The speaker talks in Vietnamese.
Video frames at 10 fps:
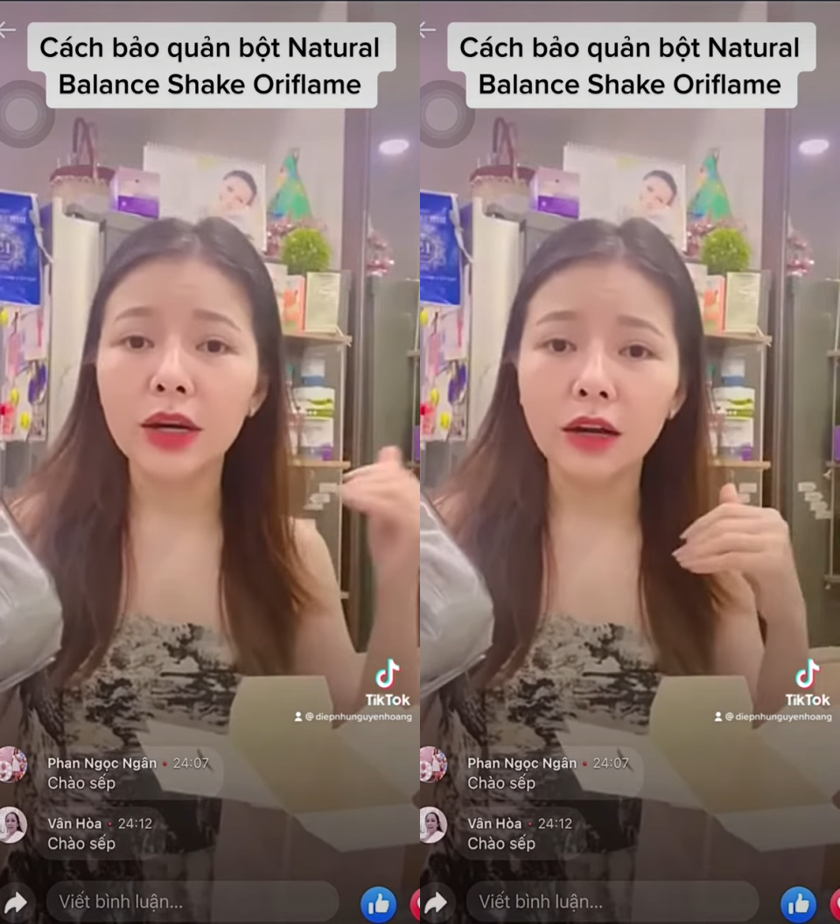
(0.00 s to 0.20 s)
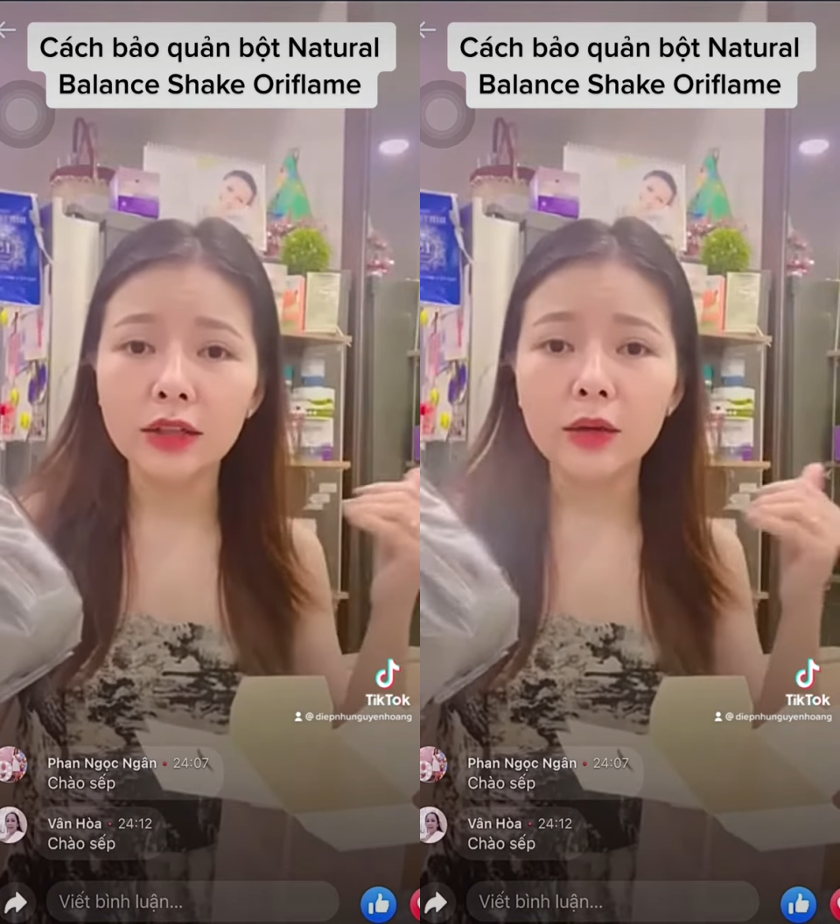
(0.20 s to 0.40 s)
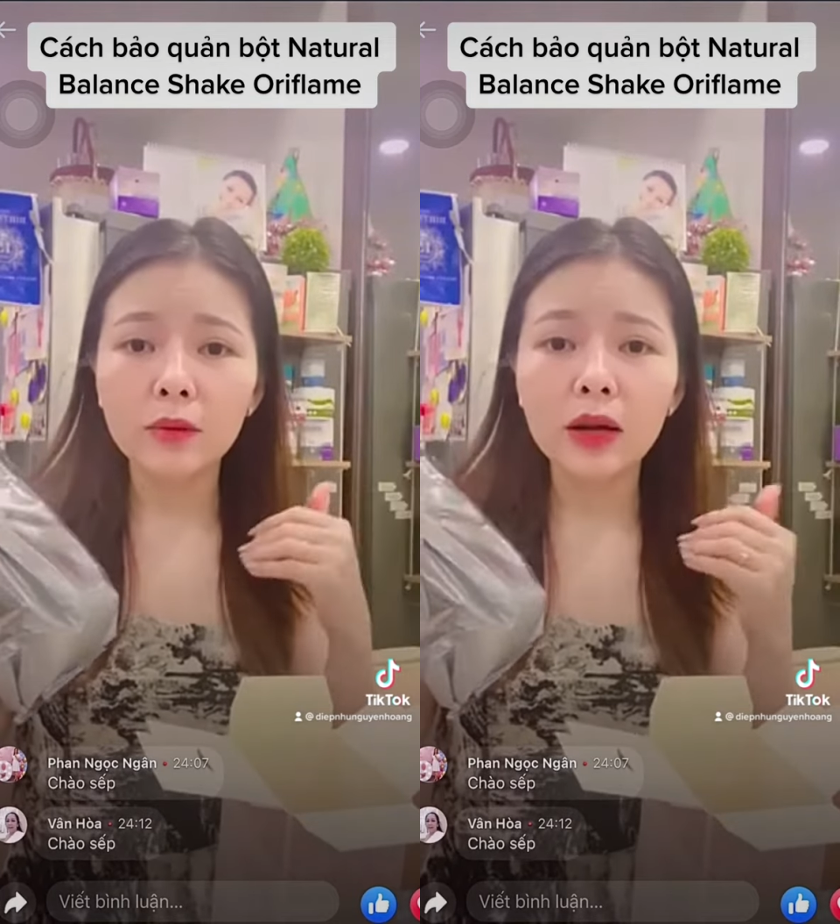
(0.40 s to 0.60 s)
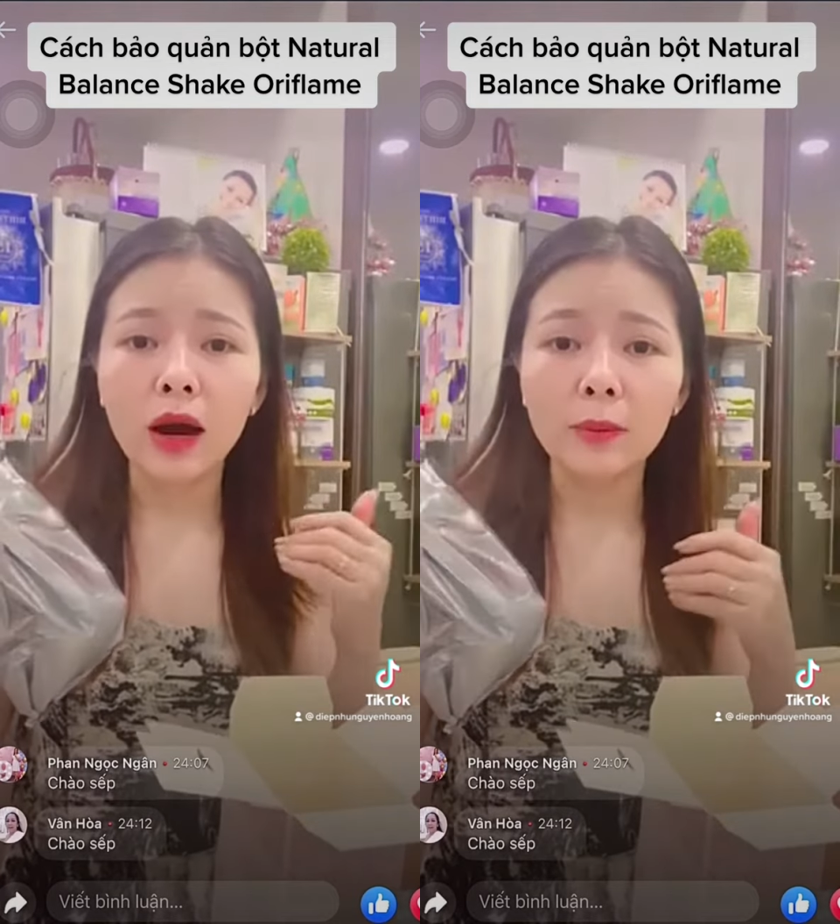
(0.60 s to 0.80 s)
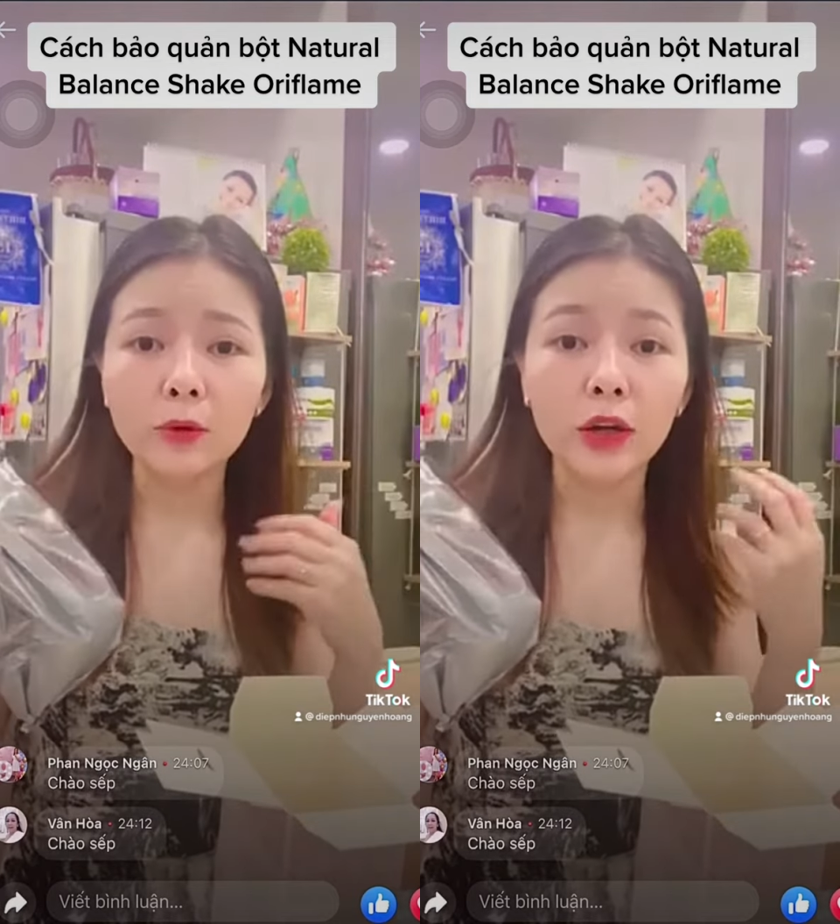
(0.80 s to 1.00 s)
đựng trong cái
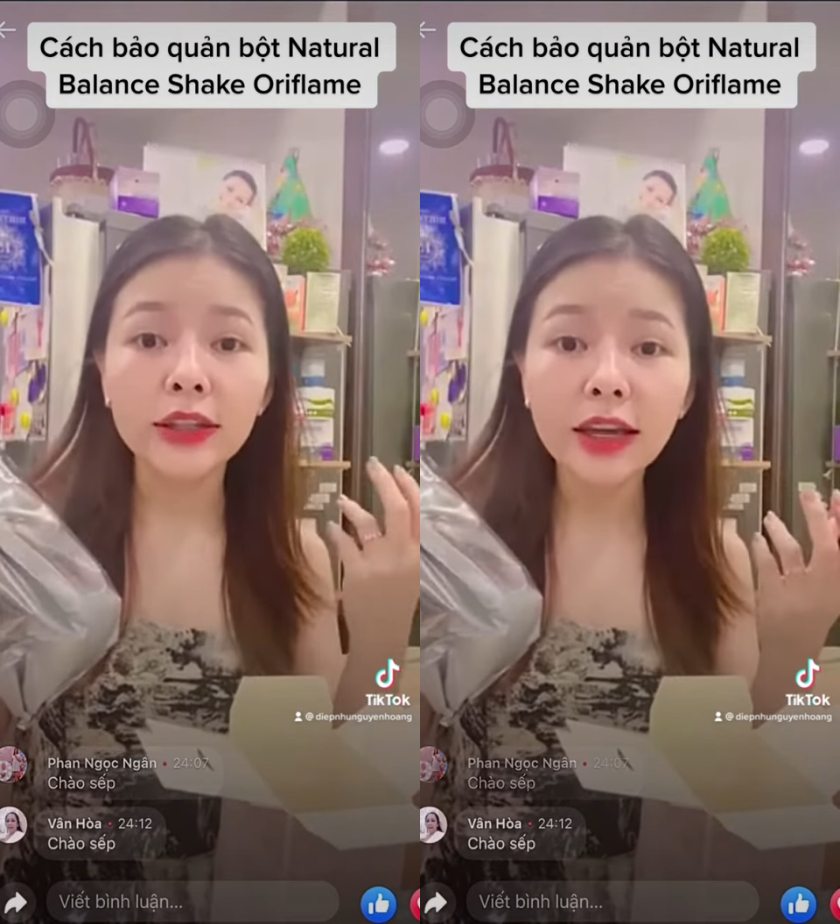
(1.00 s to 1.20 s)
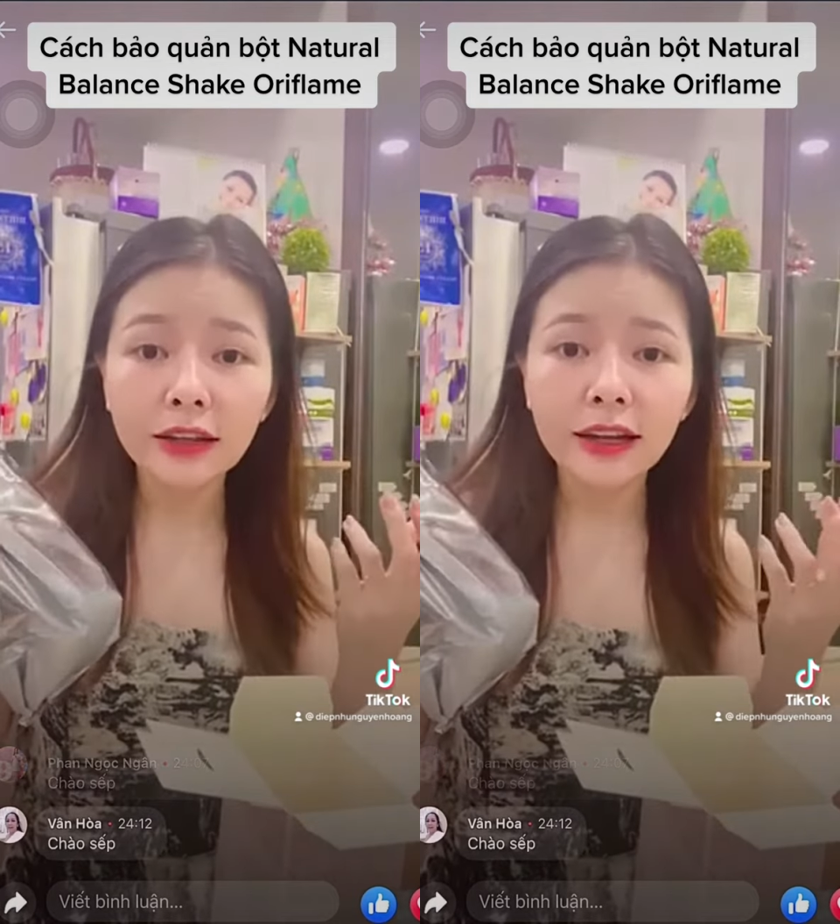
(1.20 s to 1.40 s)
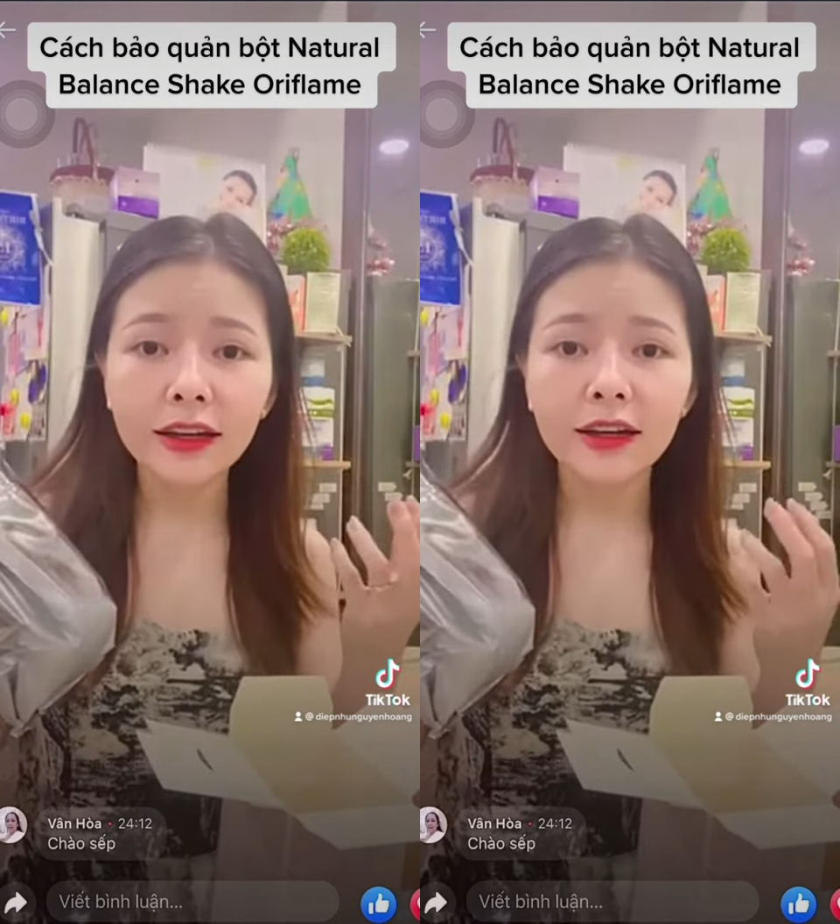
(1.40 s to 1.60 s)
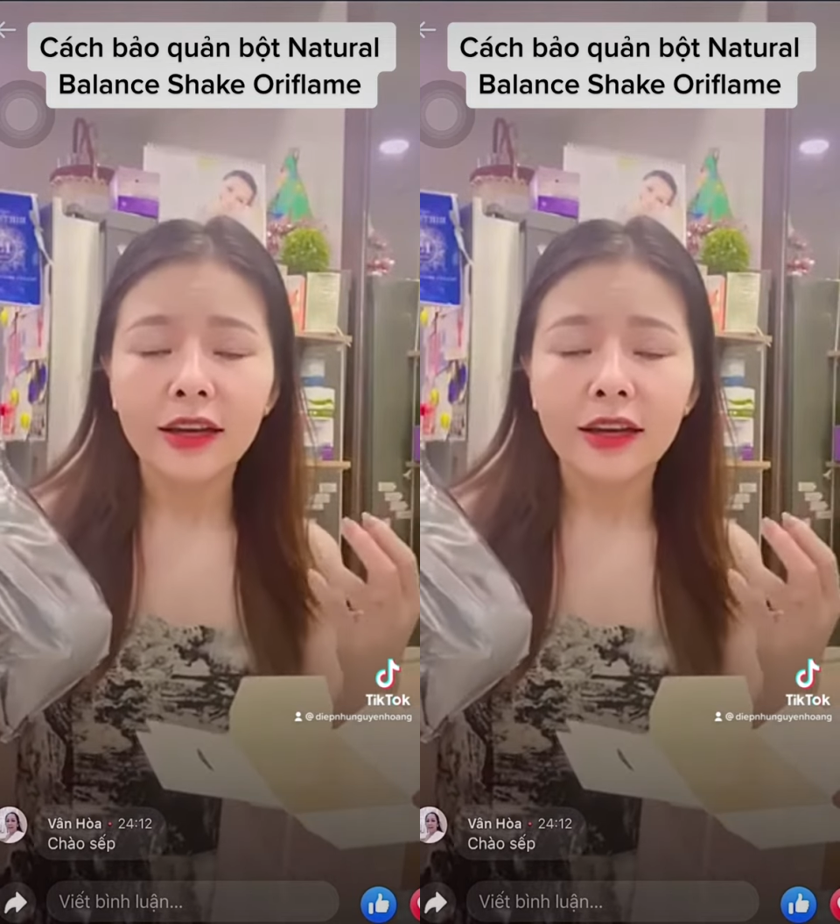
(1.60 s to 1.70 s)
hộp thủy tinh á